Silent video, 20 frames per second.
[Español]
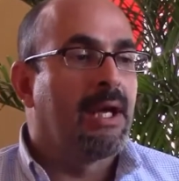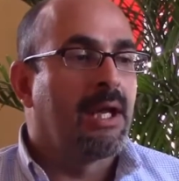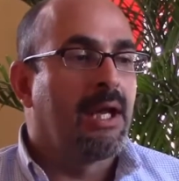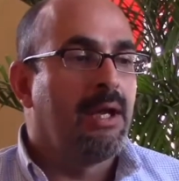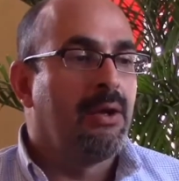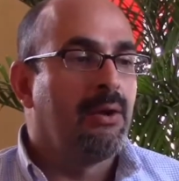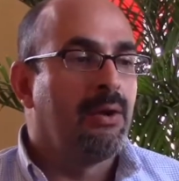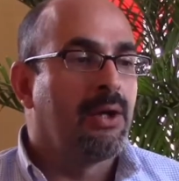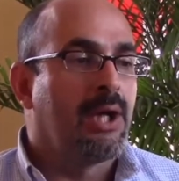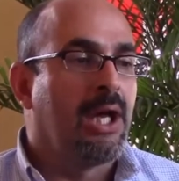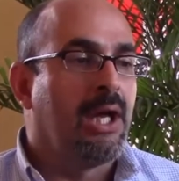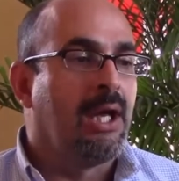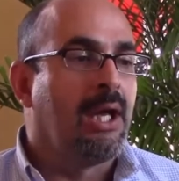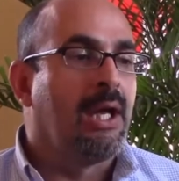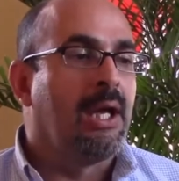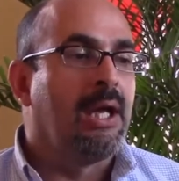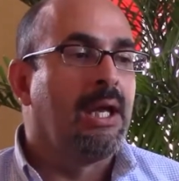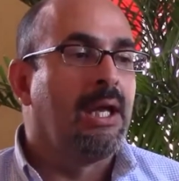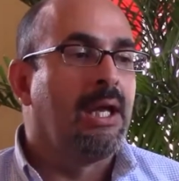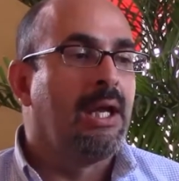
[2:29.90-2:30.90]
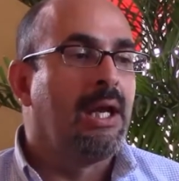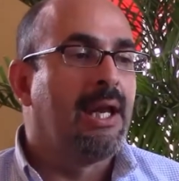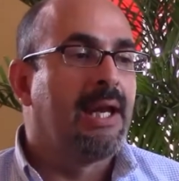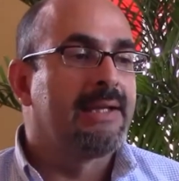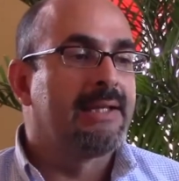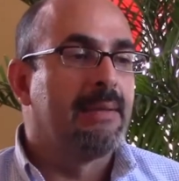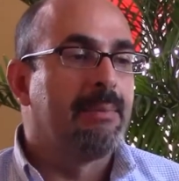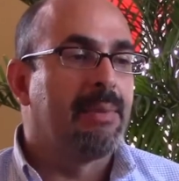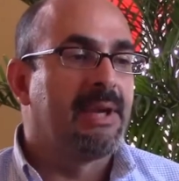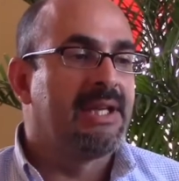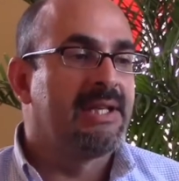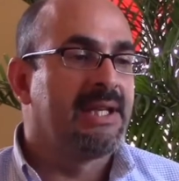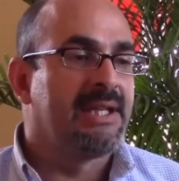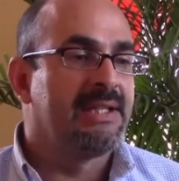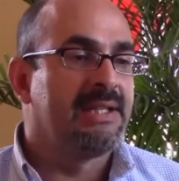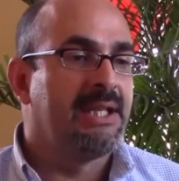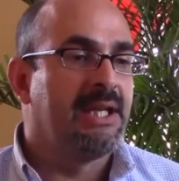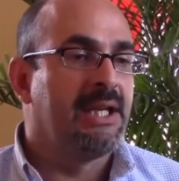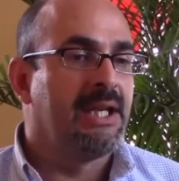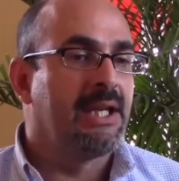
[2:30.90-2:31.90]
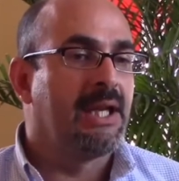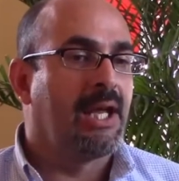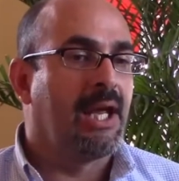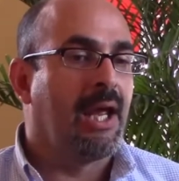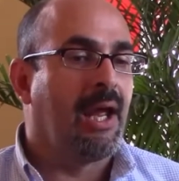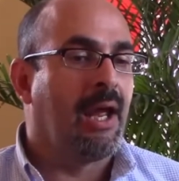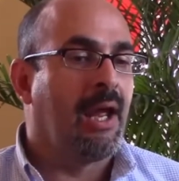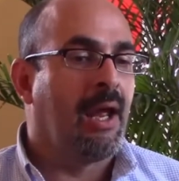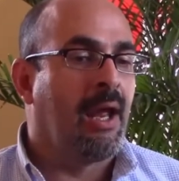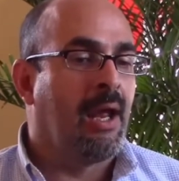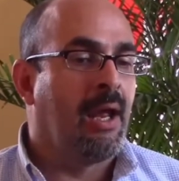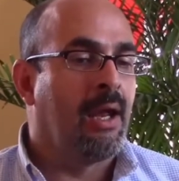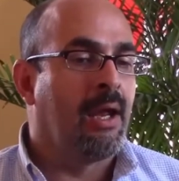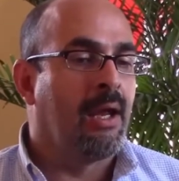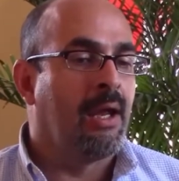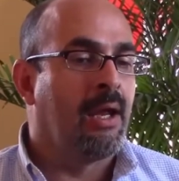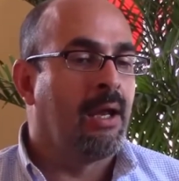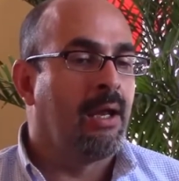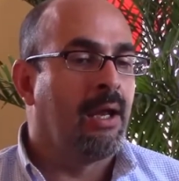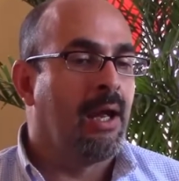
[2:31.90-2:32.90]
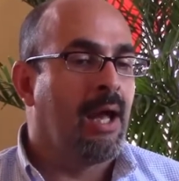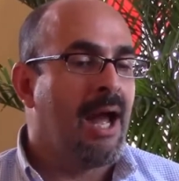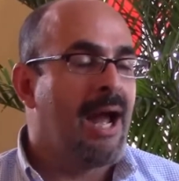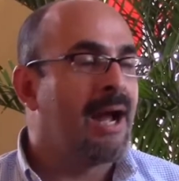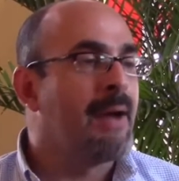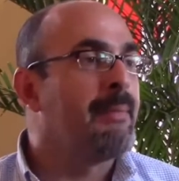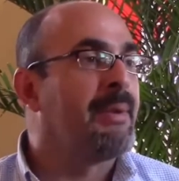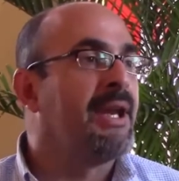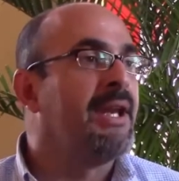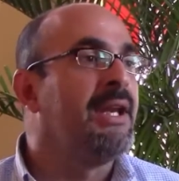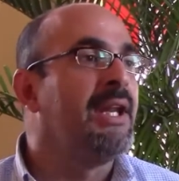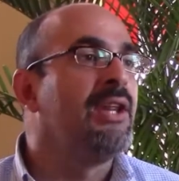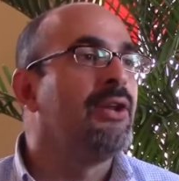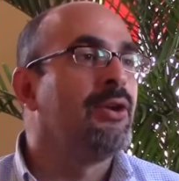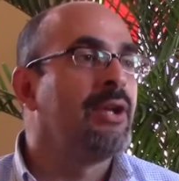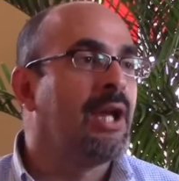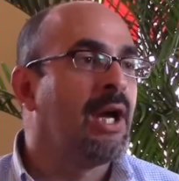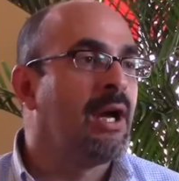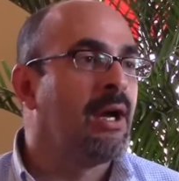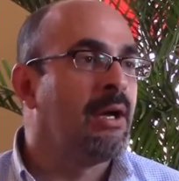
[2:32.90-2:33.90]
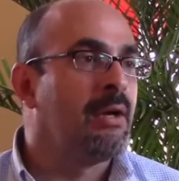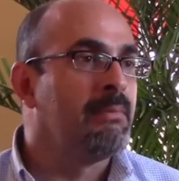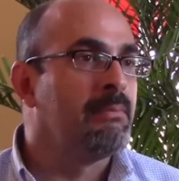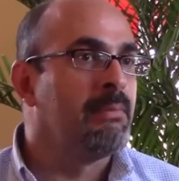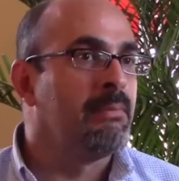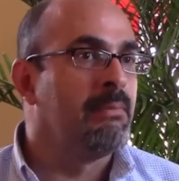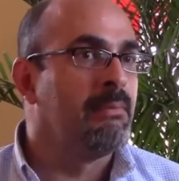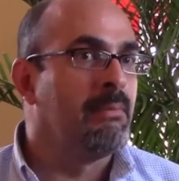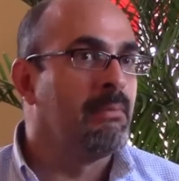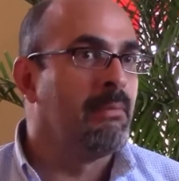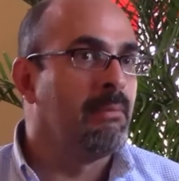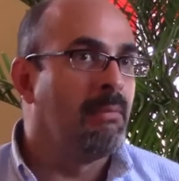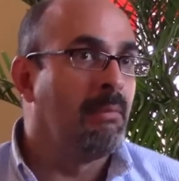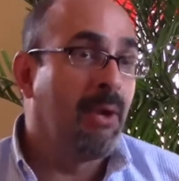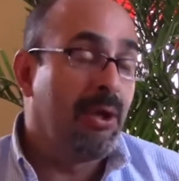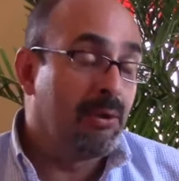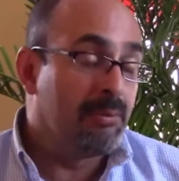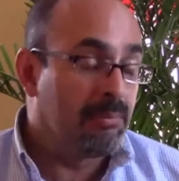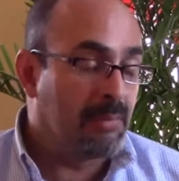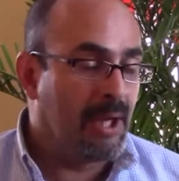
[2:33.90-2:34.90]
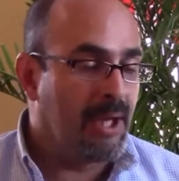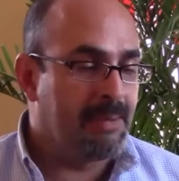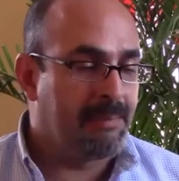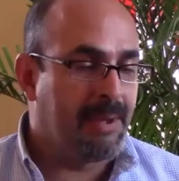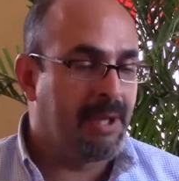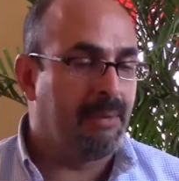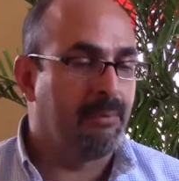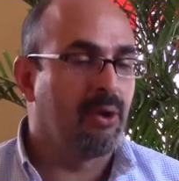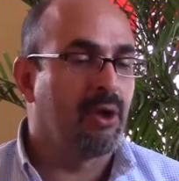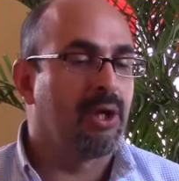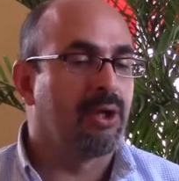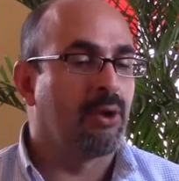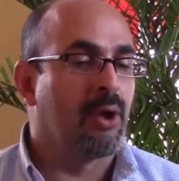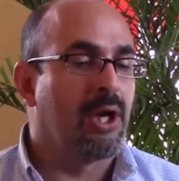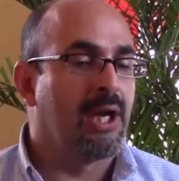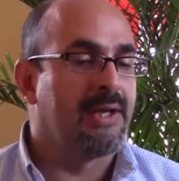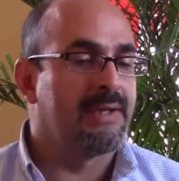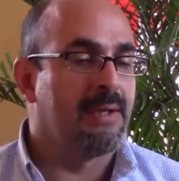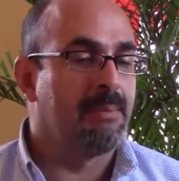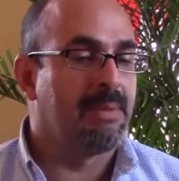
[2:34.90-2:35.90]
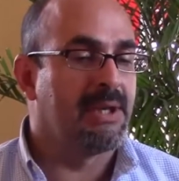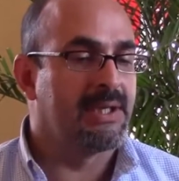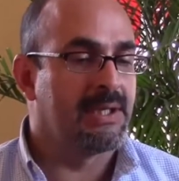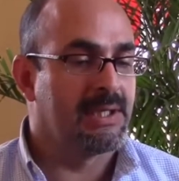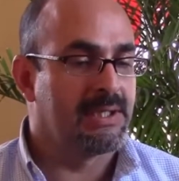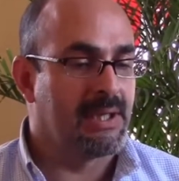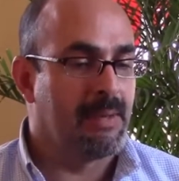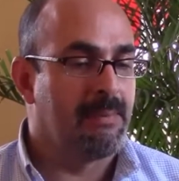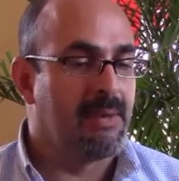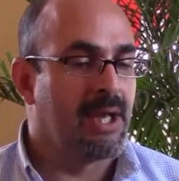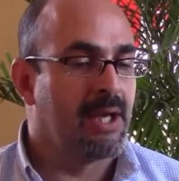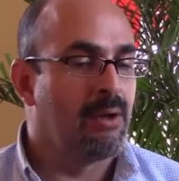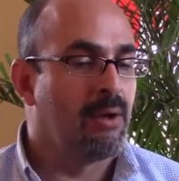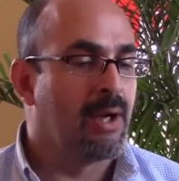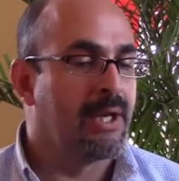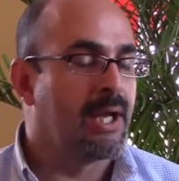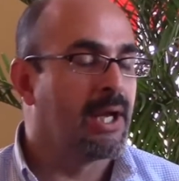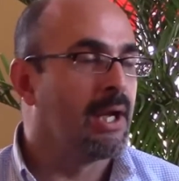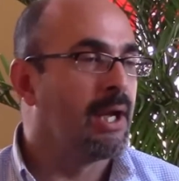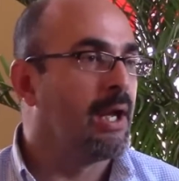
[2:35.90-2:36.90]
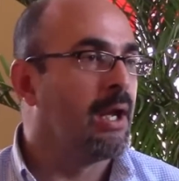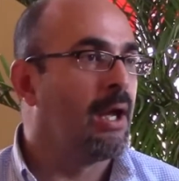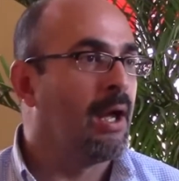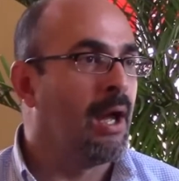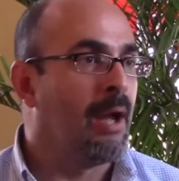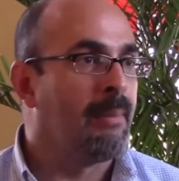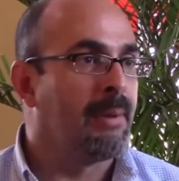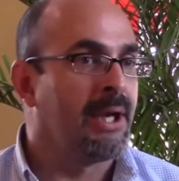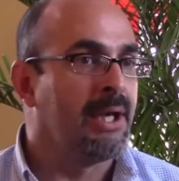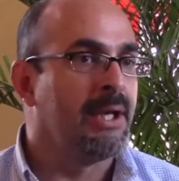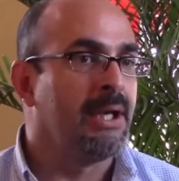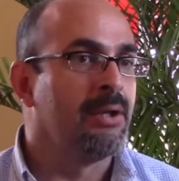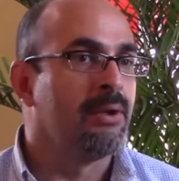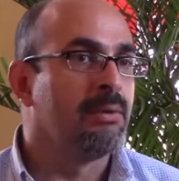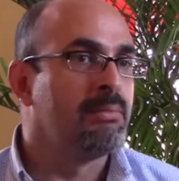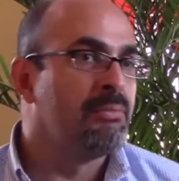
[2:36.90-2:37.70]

Creo que las empresas tienen que, eh, han aprendido ya bueno, esperemos que todas las empresas también lo hayan ah, aprendido.